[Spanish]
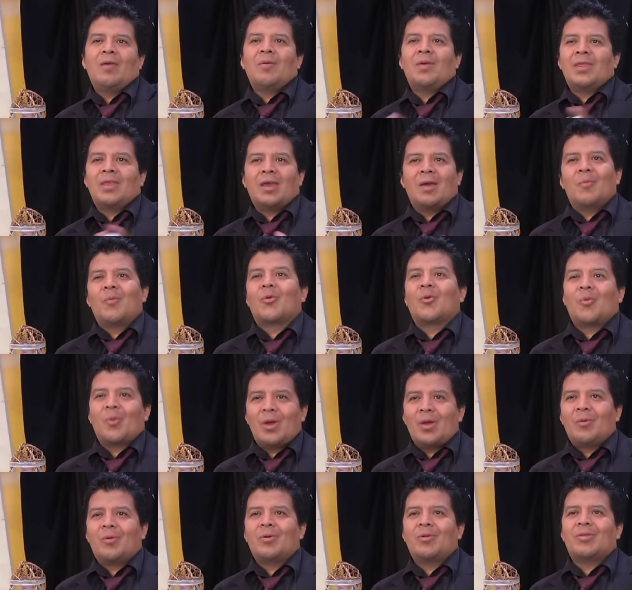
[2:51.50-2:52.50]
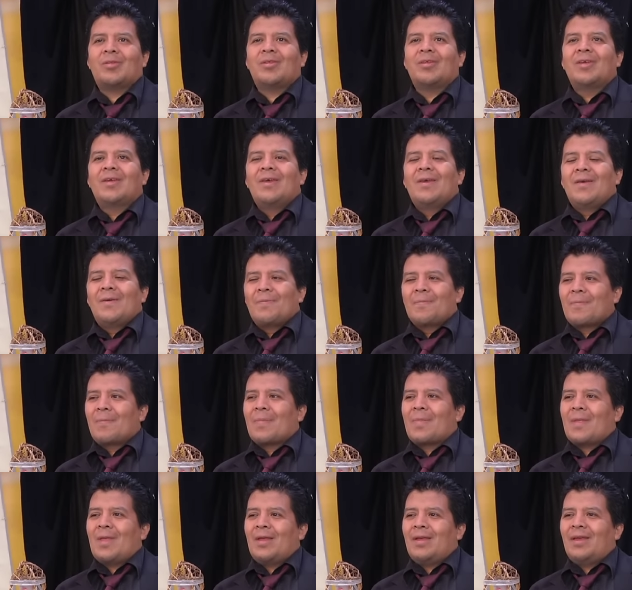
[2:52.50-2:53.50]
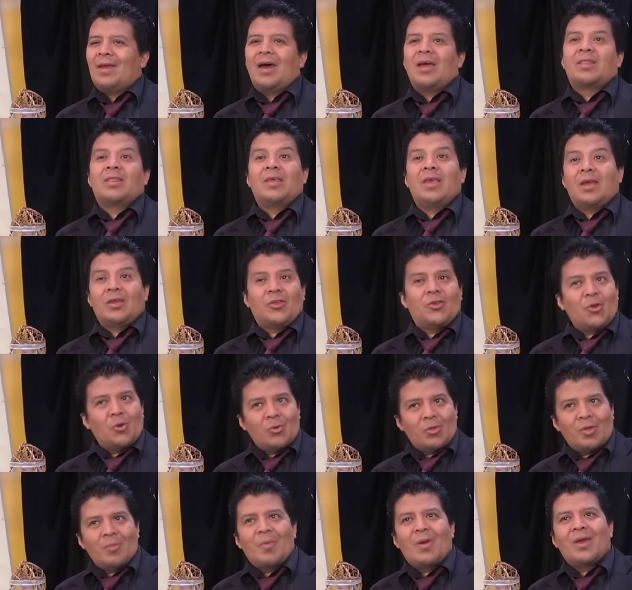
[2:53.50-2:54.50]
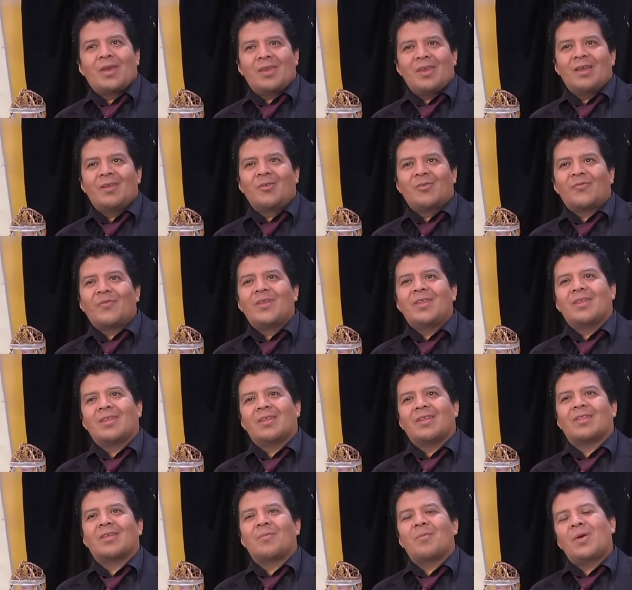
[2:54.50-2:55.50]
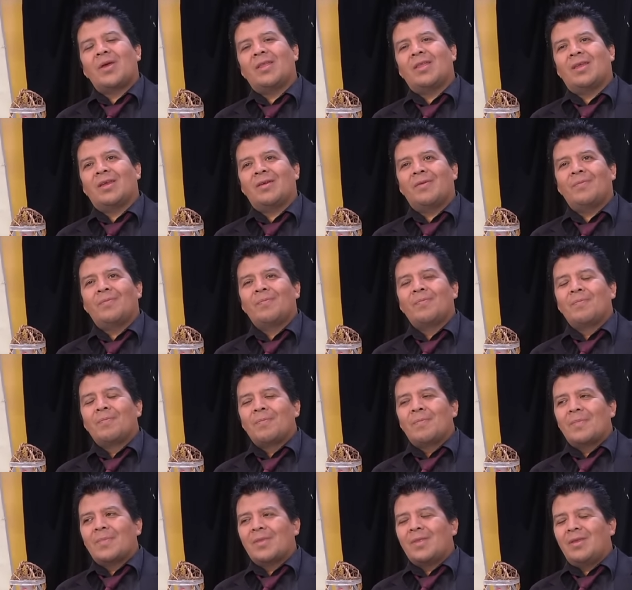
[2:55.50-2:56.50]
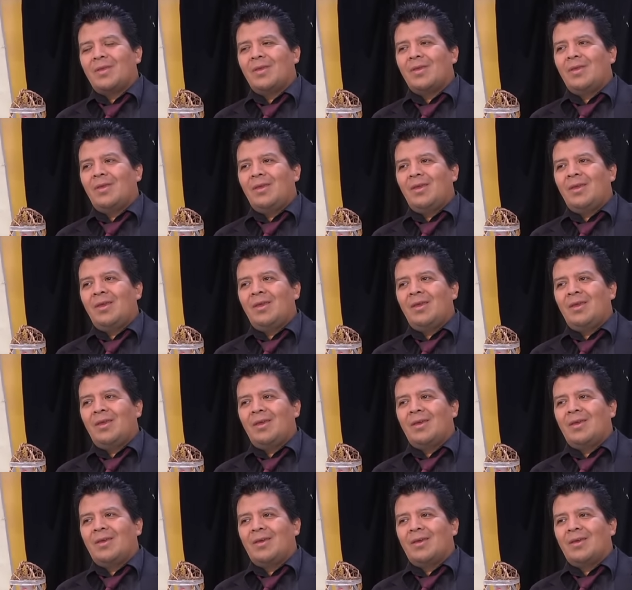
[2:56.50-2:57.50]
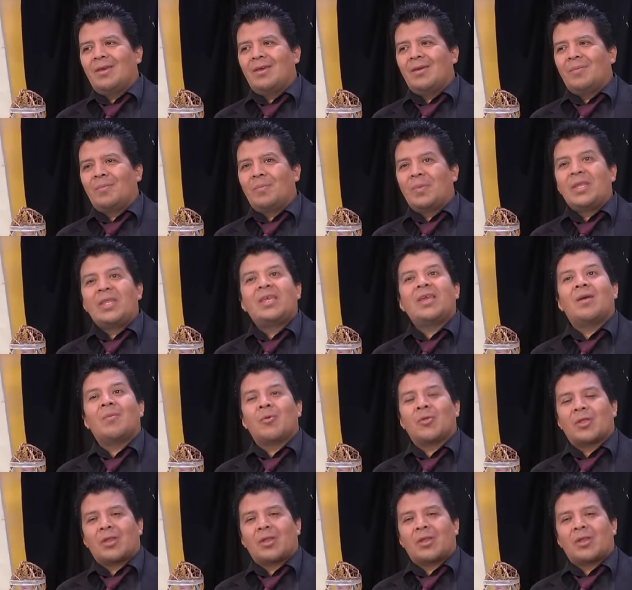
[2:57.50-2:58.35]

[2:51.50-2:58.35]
y vendíamos huevos. Hacía show de magia los fines de semana y eh, vendíamos